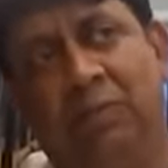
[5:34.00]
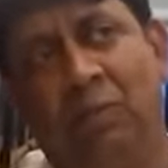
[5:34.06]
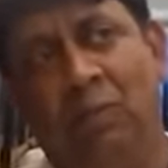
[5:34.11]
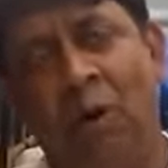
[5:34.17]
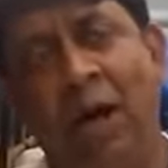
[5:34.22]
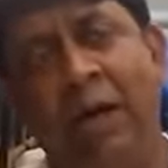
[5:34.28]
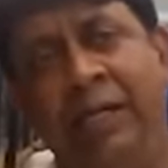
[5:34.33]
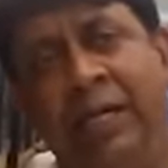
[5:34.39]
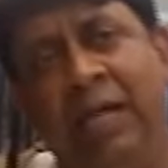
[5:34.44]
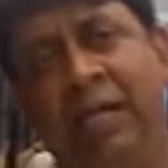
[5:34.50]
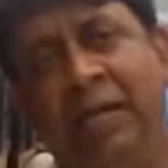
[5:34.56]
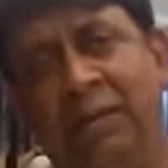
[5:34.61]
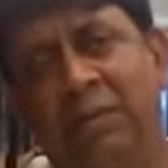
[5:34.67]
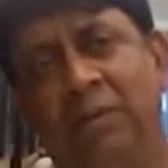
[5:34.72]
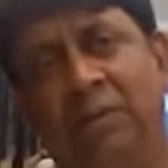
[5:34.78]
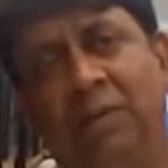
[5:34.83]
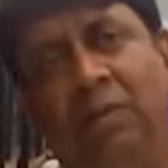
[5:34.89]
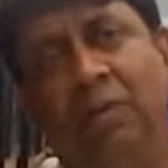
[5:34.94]
ওয়ান ইয়ার
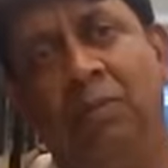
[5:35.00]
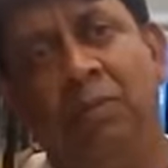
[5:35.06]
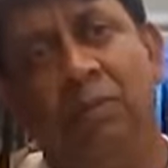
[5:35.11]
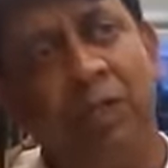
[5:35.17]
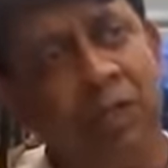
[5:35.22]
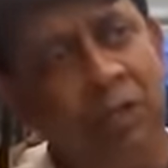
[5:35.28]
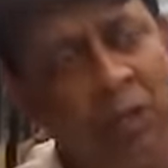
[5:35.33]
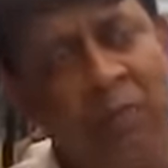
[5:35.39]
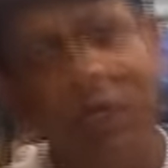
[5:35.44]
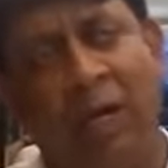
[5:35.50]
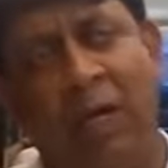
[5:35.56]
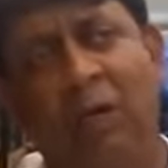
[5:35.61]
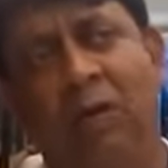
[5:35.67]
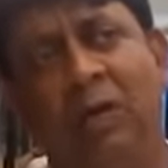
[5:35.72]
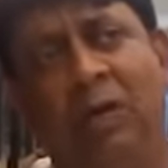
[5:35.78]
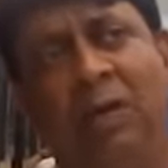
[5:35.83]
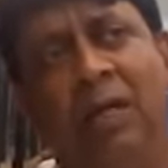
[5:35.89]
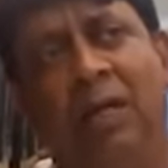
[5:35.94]
ভীষণ ভালো
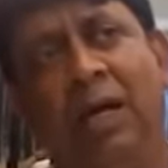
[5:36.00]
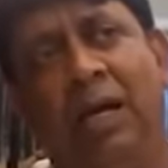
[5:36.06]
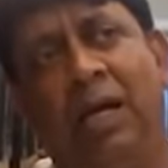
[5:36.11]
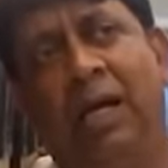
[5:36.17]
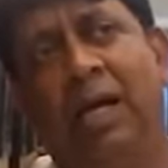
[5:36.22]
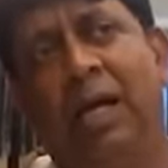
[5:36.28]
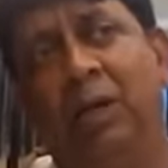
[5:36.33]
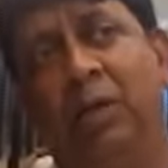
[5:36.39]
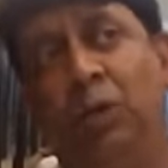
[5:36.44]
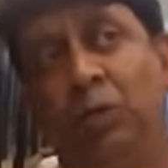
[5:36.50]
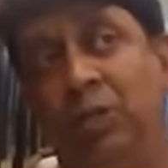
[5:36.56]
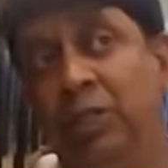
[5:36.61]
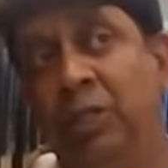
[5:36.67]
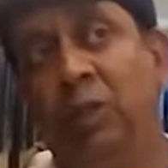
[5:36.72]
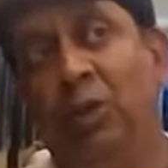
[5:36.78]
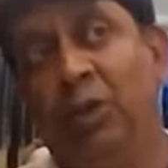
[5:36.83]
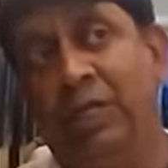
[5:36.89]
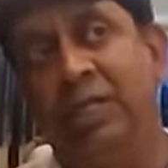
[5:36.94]
কোচিং
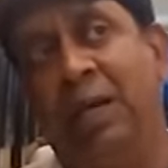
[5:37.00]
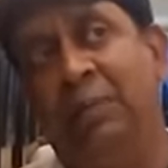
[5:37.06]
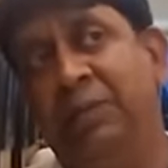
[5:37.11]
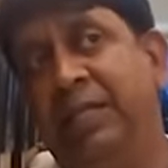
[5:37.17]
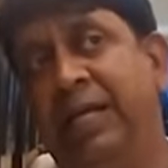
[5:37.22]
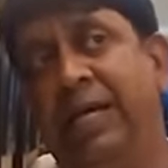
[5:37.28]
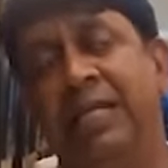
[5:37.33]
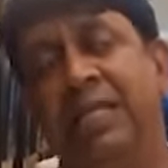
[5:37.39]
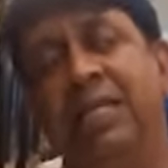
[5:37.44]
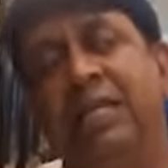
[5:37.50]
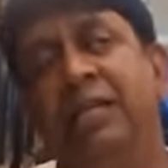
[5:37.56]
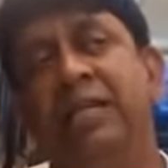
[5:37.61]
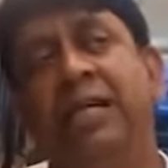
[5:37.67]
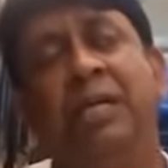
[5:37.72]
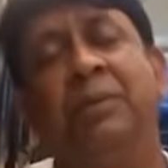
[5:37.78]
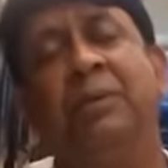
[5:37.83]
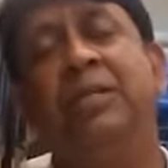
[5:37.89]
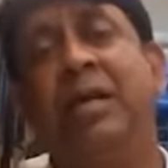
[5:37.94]
করেছে আমি দেখেছি
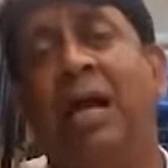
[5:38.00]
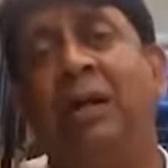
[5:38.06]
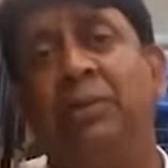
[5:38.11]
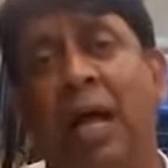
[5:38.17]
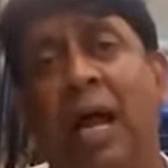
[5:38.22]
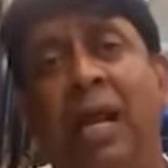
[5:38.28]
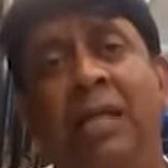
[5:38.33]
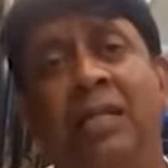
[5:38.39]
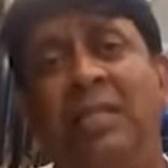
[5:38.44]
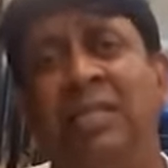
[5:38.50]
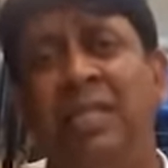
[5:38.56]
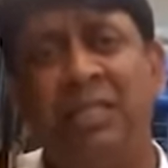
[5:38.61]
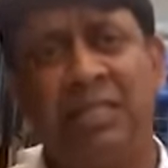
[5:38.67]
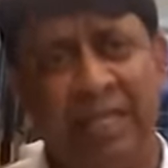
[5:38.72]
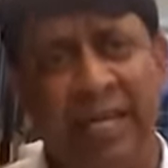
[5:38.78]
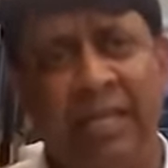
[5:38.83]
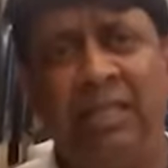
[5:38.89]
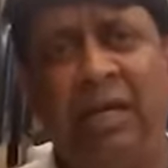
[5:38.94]
ইন্ডিয়া টিমে যার তার আছে যে
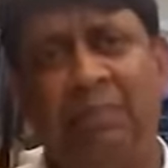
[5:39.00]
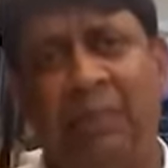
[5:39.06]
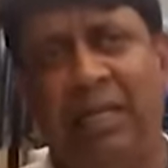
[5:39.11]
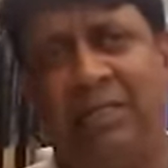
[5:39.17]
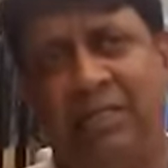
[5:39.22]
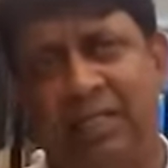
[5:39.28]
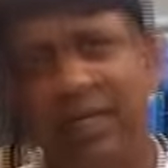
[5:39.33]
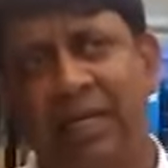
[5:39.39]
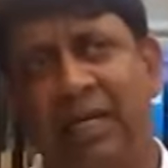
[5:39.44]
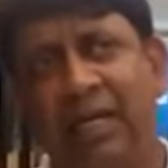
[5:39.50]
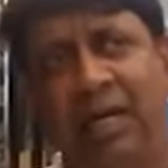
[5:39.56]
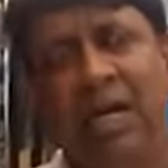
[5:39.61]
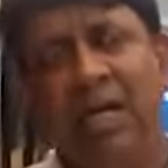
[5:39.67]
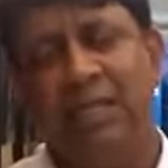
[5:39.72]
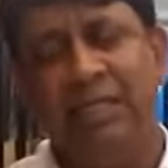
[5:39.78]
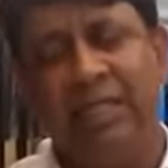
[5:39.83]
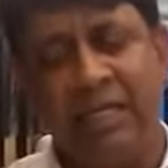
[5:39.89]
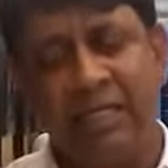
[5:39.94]
স্ট্রেংথটা পাচ্ছে
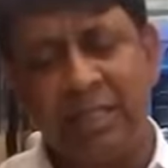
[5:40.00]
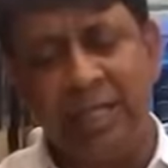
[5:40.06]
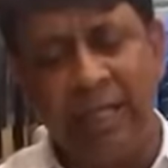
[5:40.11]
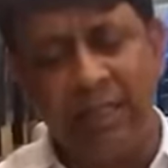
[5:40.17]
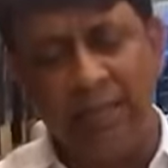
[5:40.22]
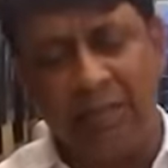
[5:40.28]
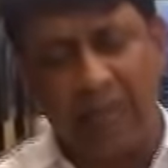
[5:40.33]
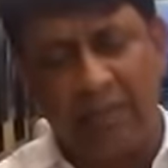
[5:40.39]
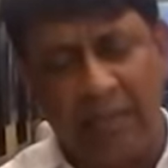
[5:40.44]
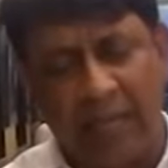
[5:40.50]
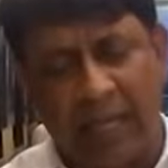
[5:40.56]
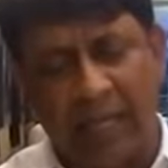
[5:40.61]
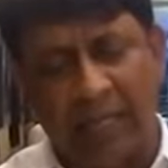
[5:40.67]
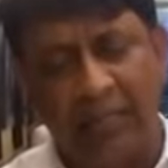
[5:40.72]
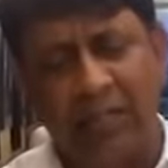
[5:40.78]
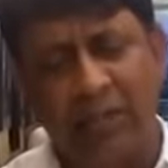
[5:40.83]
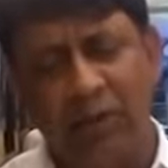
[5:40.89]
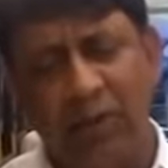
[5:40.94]
যে স্ট্রেংথ তার
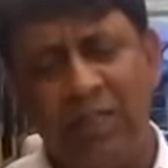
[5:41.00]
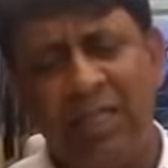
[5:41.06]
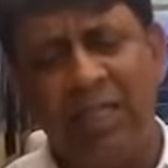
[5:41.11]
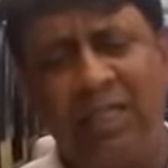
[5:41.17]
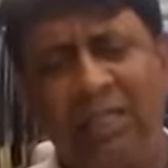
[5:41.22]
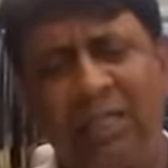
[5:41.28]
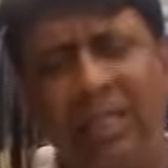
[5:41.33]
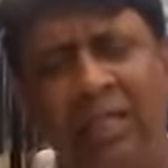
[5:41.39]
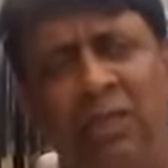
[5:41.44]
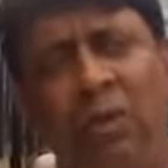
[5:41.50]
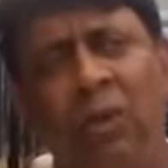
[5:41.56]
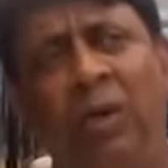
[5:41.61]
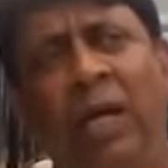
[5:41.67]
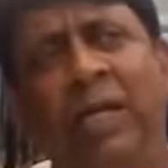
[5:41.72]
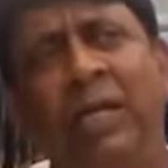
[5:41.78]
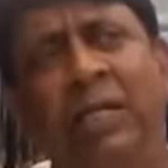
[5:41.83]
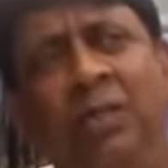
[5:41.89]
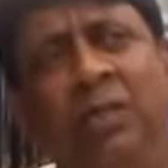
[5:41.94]
হাতে রয়েছে সেই
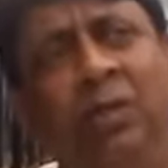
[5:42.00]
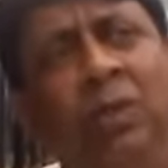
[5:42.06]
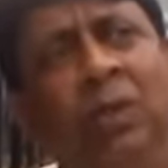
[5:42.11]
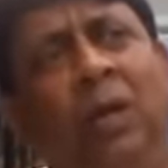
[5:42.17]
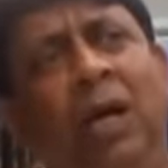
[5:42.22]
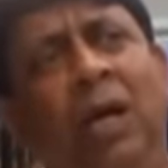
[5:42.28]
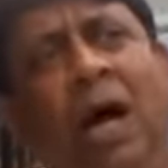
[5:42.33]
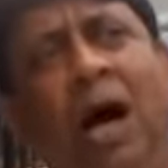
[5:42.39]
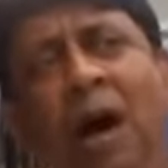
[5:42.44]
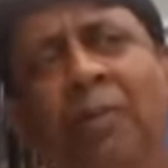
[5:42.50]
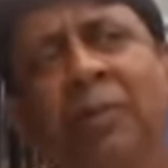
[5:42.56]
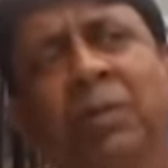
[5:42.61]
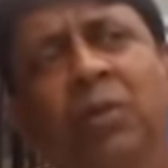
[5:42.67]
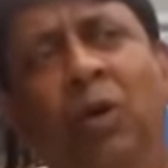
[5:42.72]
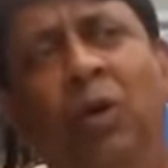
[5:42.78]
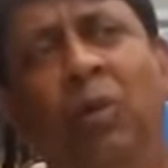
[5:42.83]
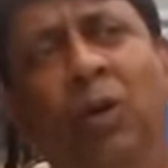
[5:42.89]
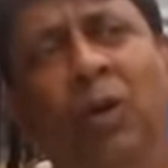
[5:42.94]
তুলনায় কিন্তু আমি
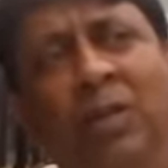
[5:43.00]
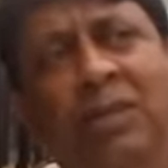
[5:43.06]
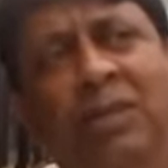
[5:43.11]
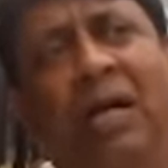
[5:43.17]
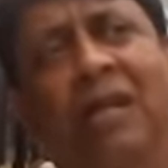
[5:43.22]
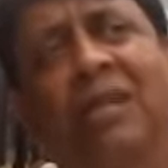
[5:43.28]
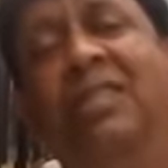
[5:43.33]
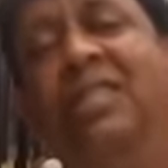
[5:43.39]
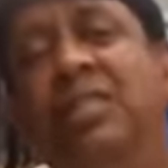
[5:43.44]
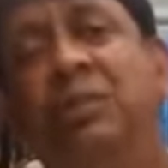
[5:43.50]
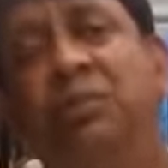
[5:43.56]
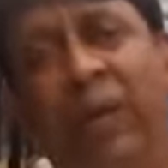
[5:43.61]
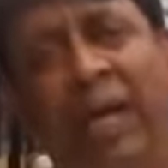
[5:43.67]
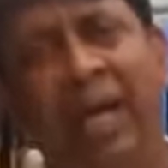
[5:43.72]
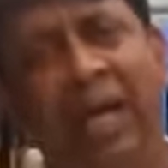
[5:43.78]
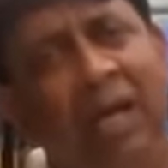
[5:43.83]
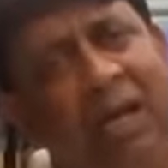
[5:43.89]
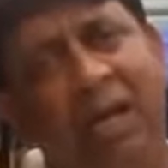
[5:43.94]
বলবো তার
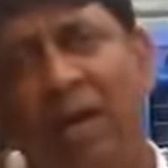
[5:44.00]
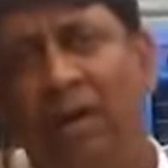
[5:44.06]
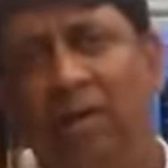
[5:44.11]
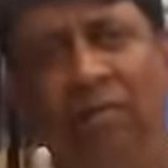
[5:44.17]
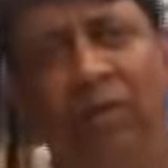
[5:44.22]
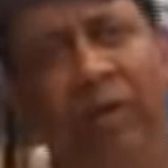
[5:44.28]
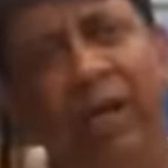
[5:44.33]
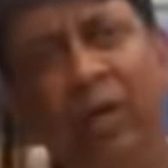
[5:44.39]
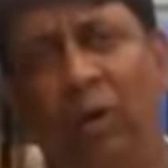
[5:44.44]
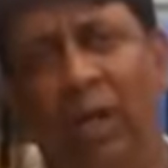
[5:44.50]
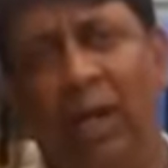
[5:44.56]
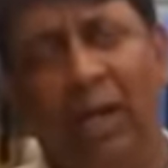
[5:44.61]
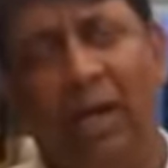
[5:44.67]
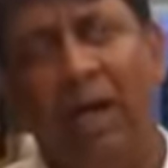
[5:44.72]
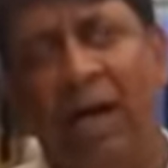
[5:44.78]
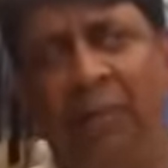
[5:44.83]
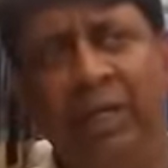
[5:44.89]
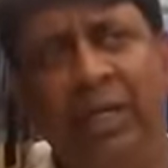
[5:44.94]
ডিসপ্লে ভেরি ওয়েল
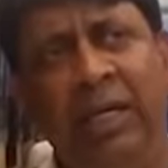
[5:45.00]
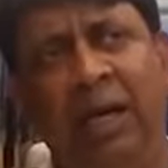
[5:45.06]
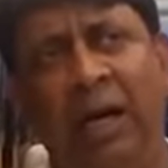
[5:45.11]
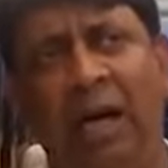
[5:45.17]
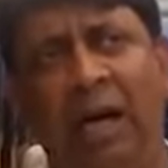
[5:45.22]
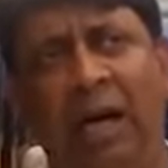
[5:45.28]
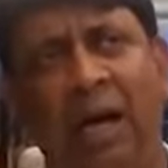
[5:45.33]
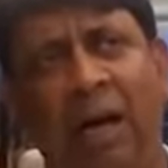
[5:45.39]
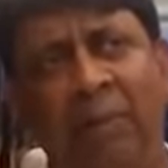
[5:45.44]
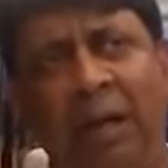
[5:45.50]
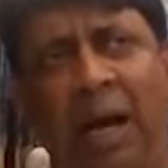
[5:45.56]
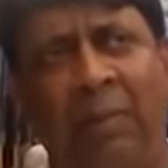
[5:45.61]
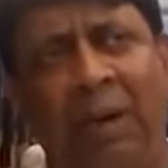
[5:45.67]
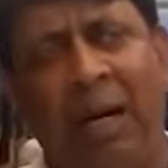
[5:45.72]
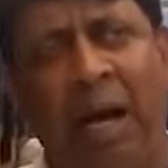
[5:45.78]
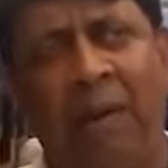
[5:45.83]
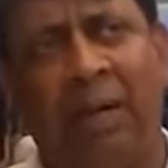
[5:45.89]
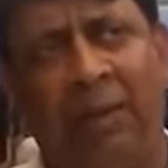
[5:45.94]
আমি
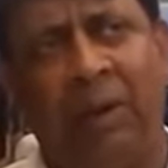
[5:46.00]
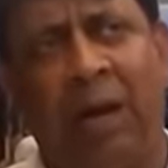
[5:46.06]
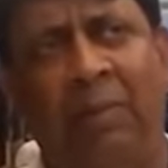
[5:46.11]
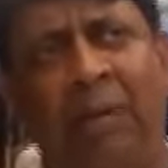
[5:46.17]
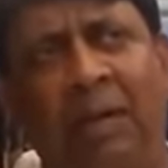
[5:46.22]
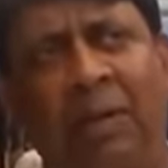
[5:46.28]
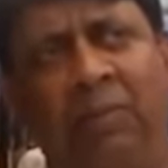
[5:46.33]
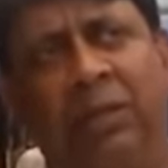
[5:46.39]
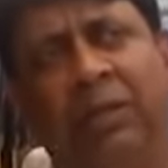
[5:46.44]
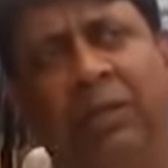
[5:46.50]
আমার আমার আমার